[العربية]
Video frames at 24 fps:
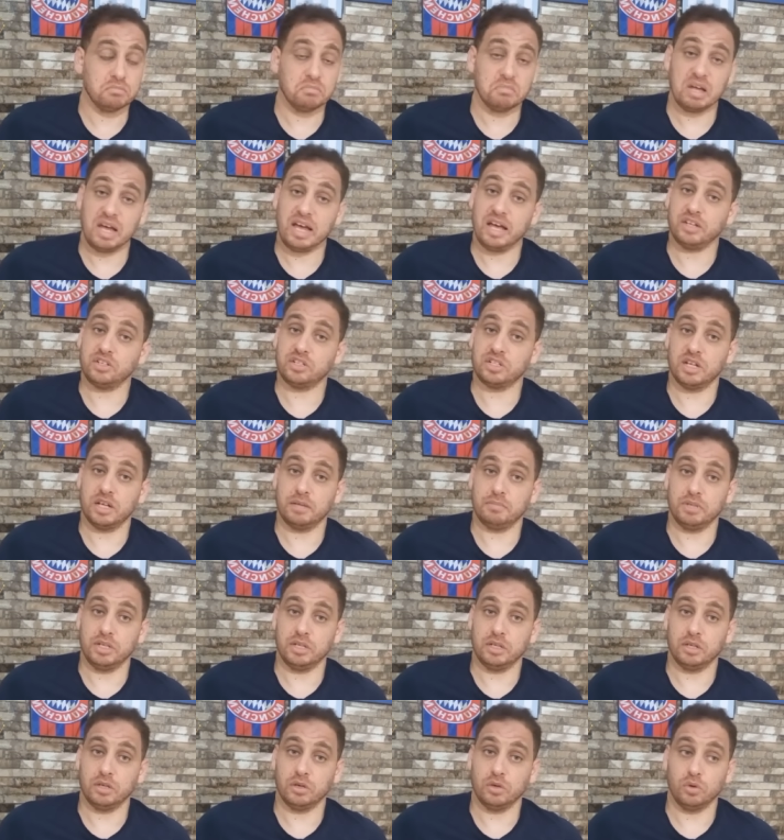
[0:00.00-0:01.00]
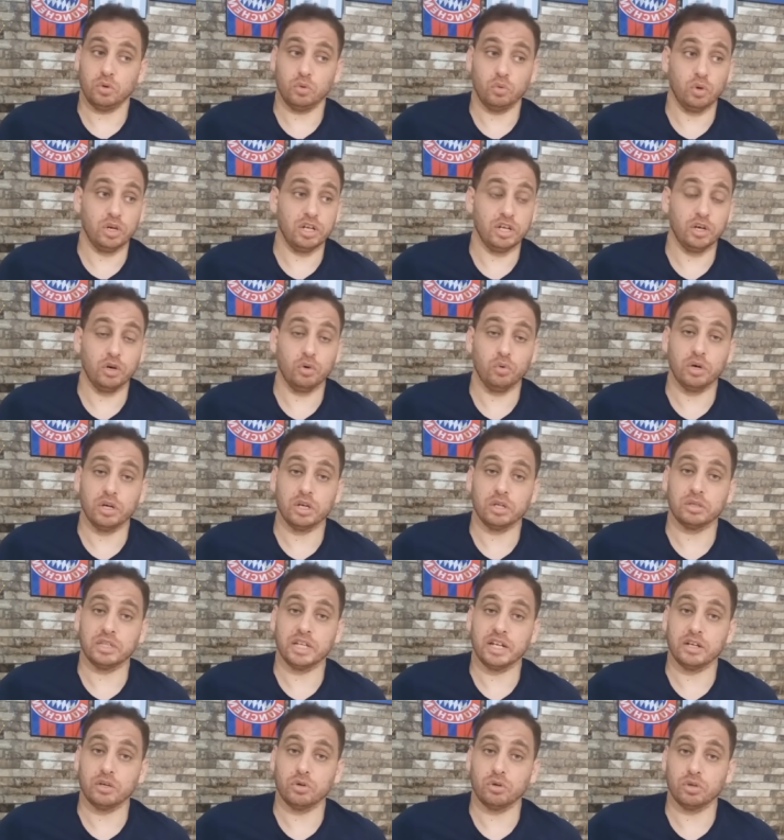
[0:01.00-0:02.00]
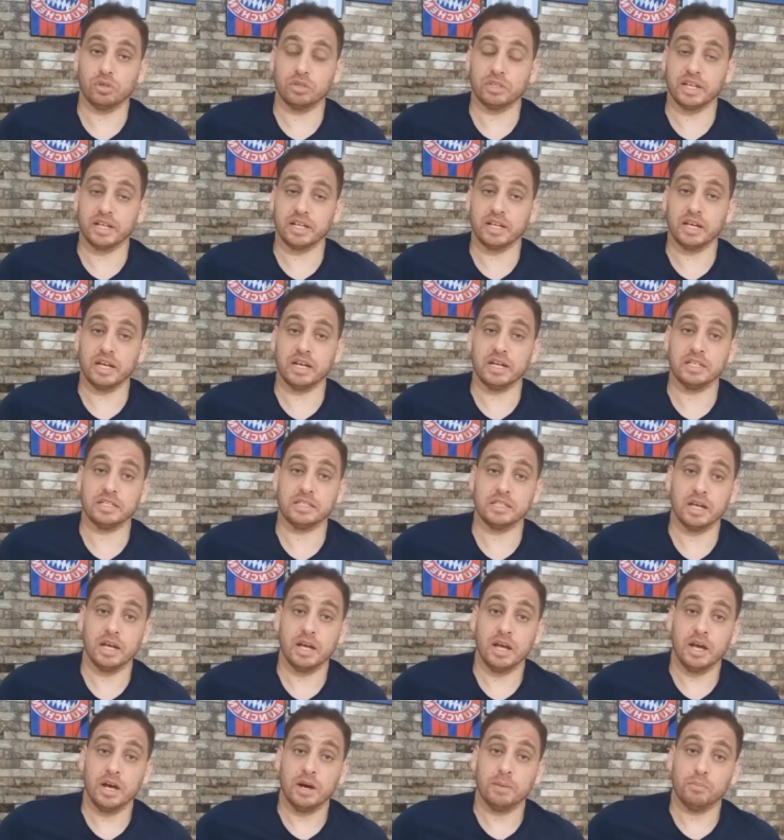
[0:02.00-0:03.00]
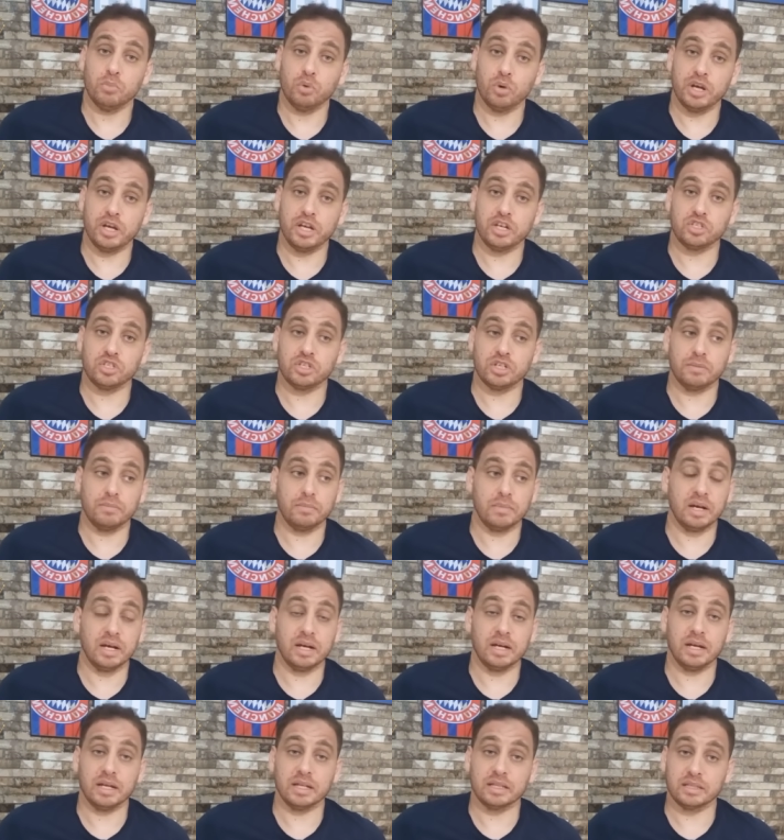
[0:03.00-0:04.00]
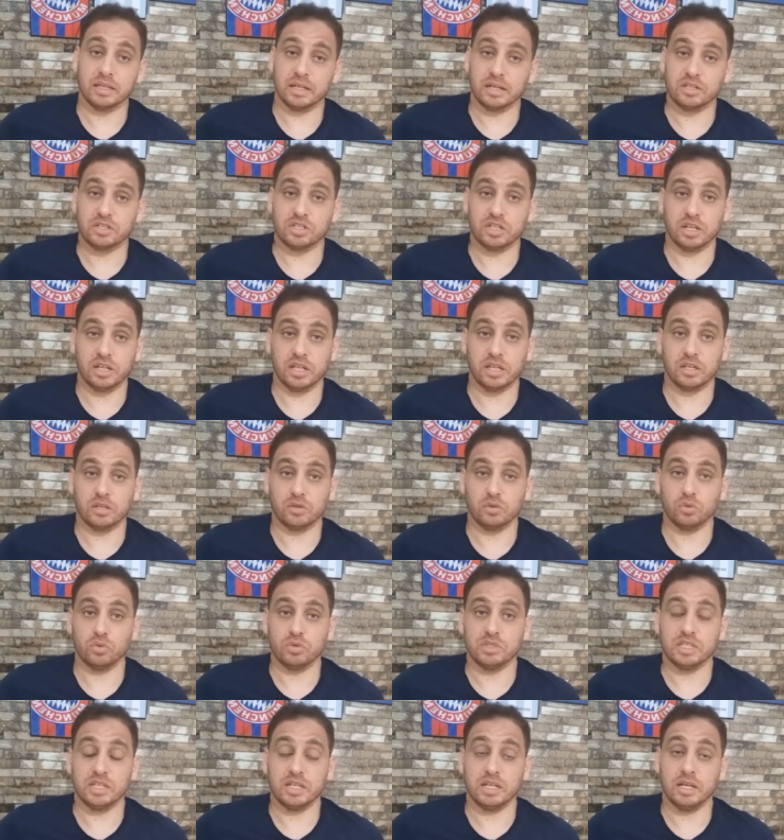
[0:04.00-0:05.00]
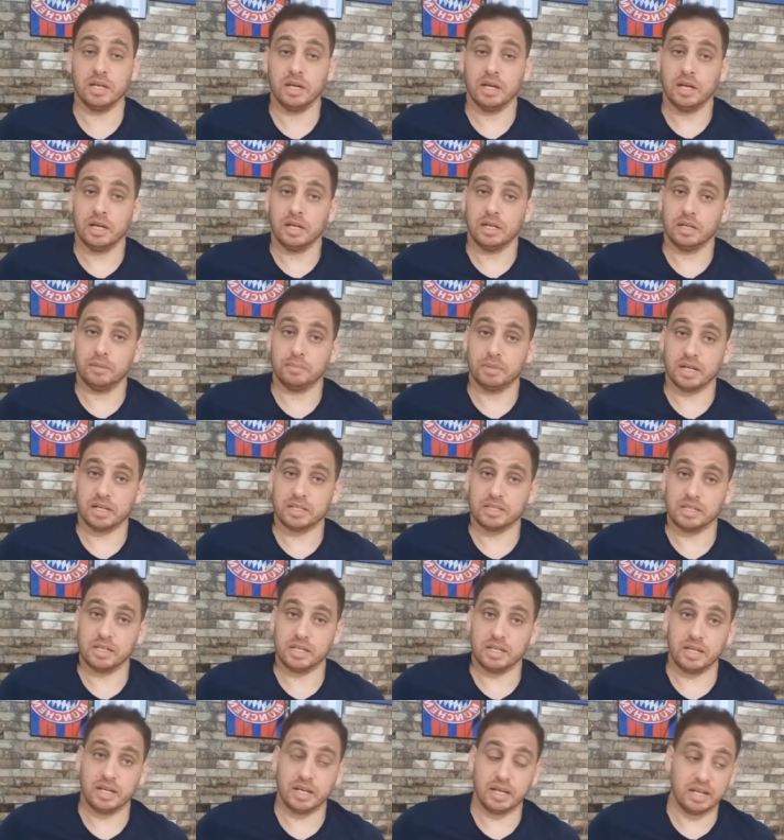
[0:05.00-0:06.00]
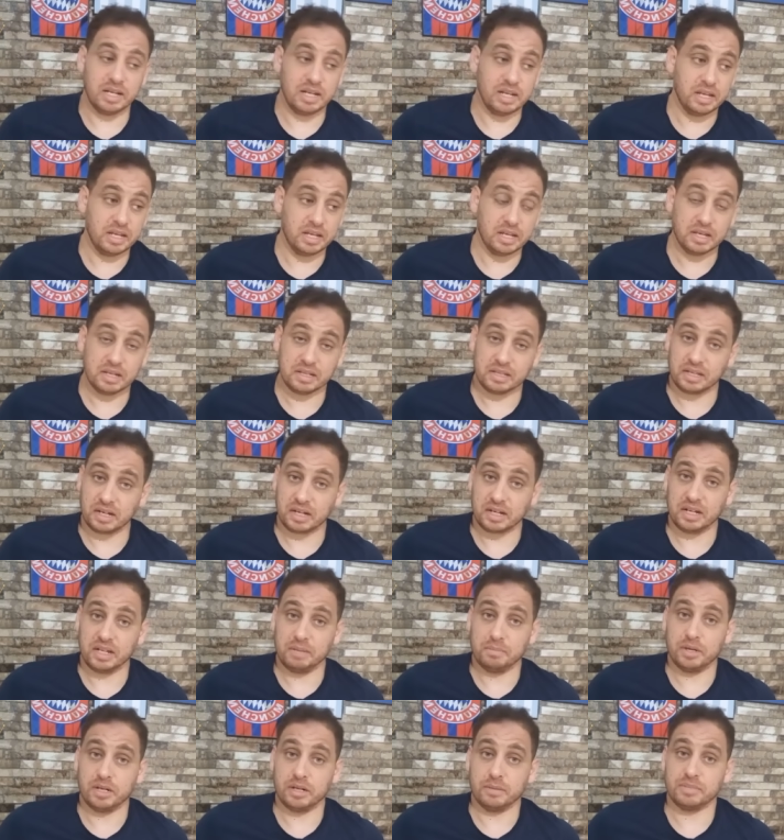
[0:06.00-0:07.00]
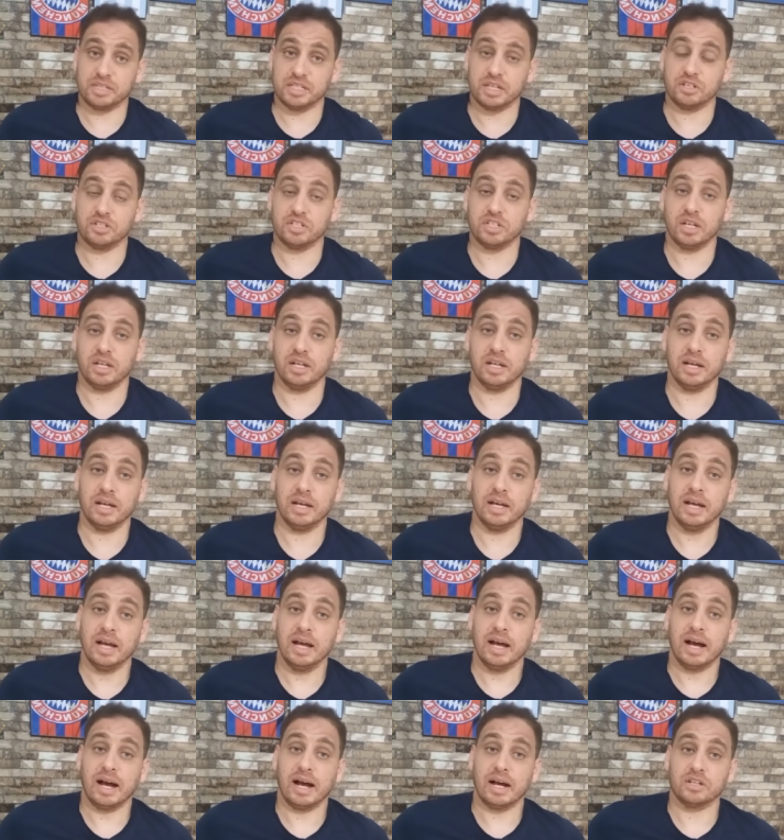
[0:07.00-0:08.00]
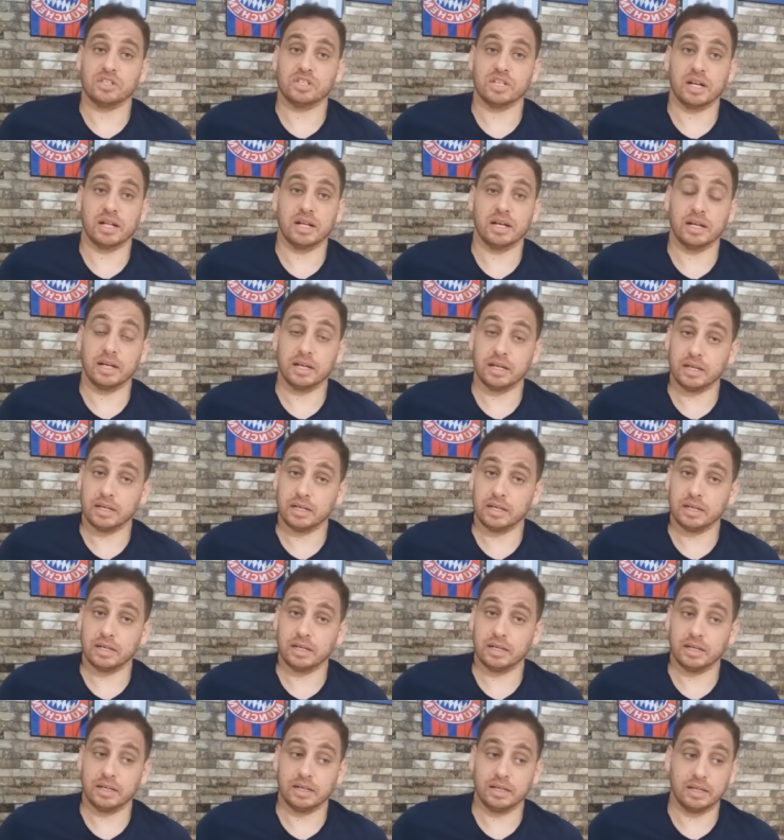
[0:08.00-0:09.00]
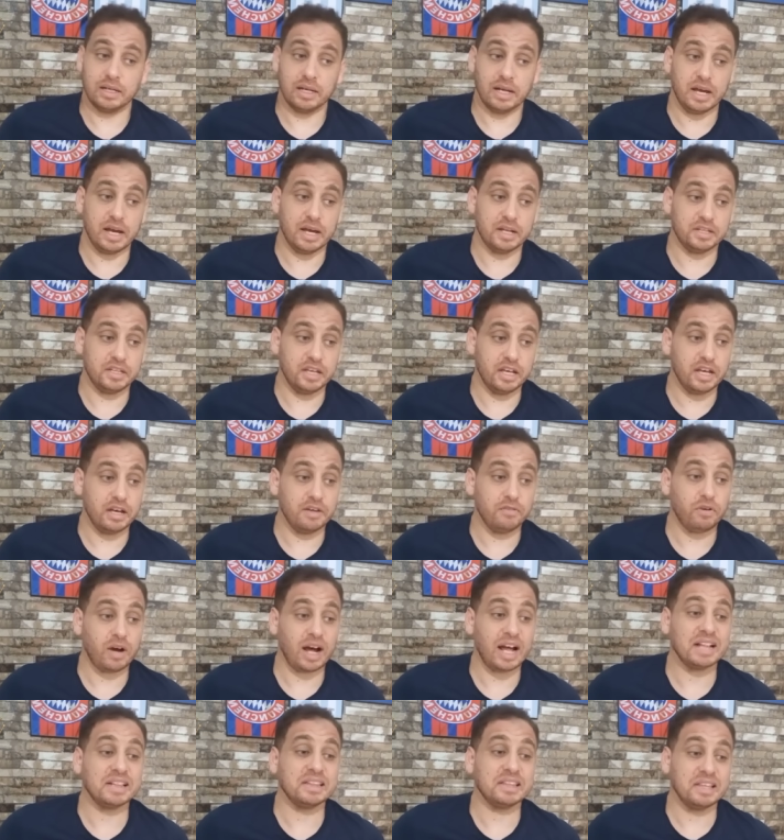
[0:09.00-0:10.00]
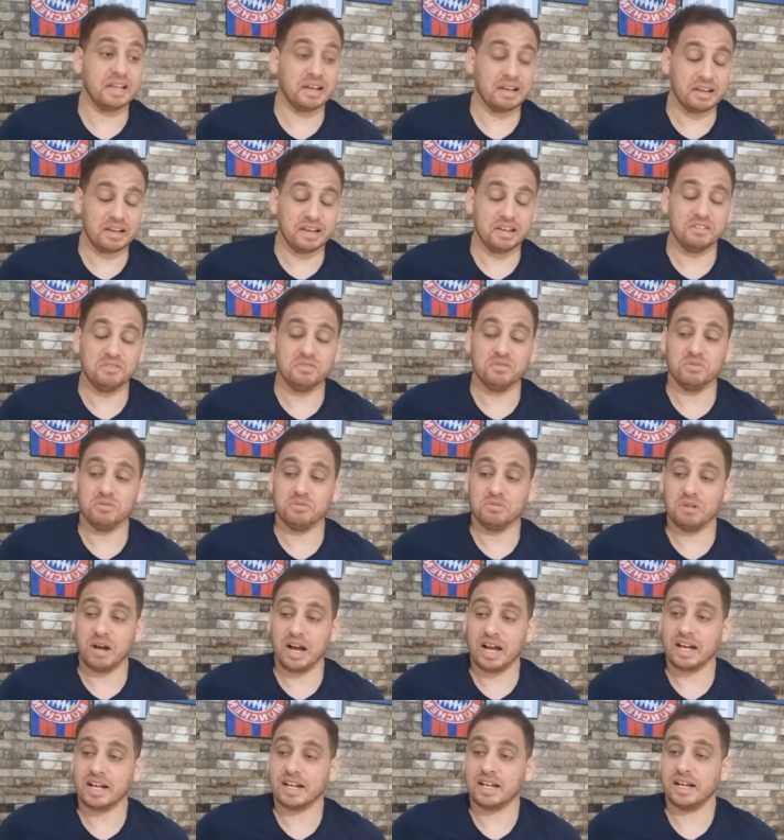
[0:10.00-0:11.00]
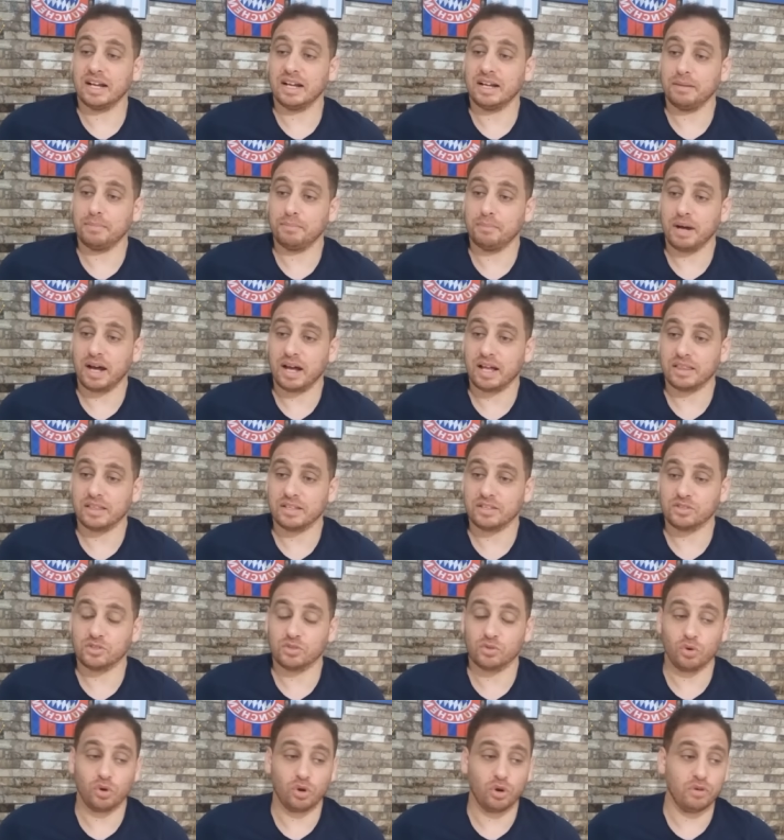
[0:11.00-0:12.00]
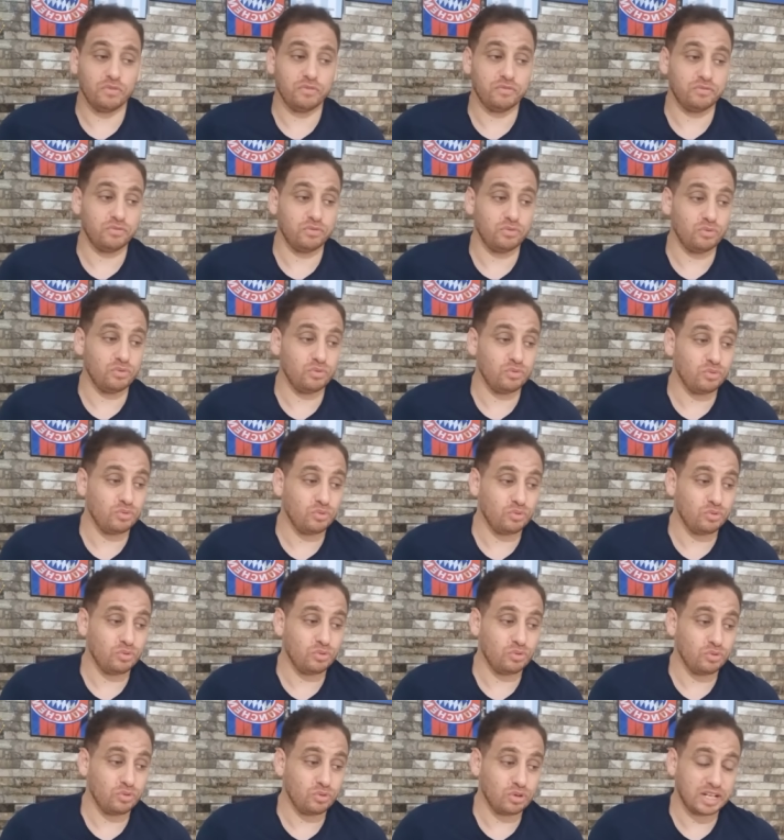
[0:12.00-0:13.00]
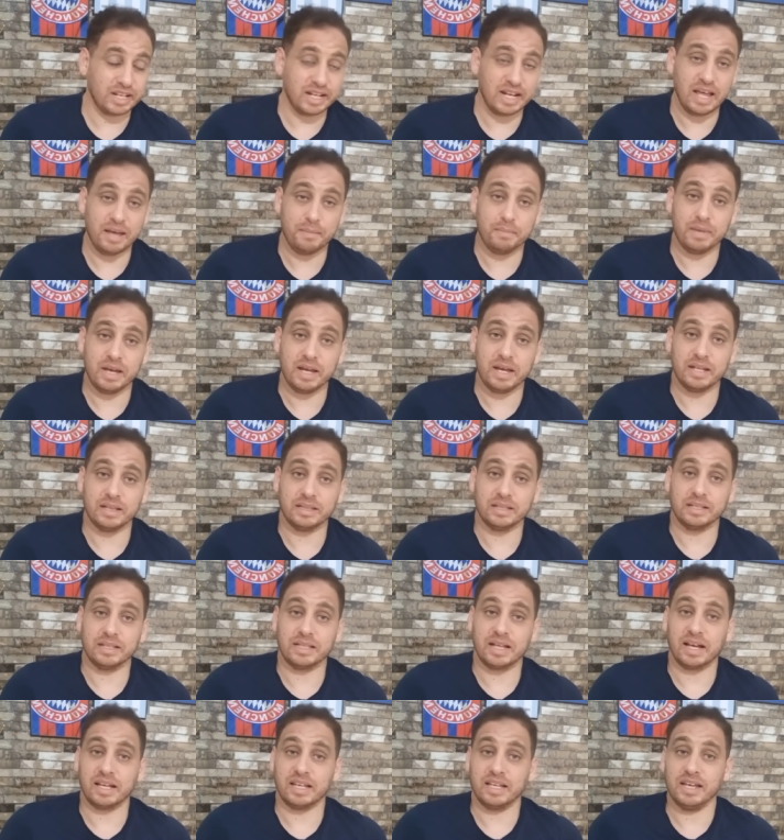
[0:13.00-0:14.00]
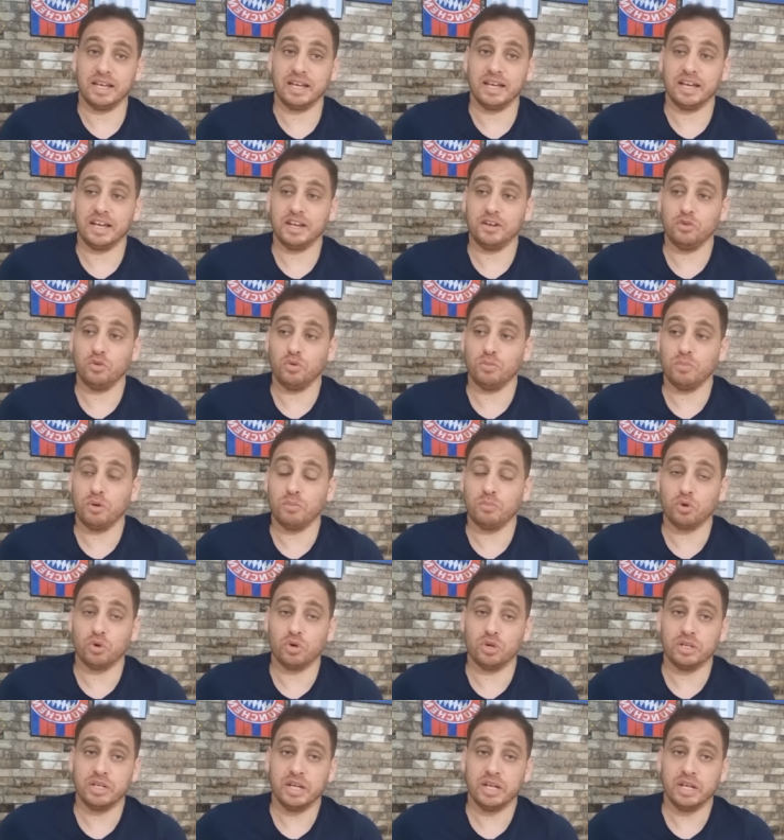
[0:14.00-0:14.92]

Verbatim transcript: أجنبي واللي هو رودريجو رودريغيز مهاجم الترجي الرياضي التونسي البرازيلي اللي تقريبا مسجل 10 اهداف حتى انه هكا بعض الصحف وكلامات تحكي انه ممكن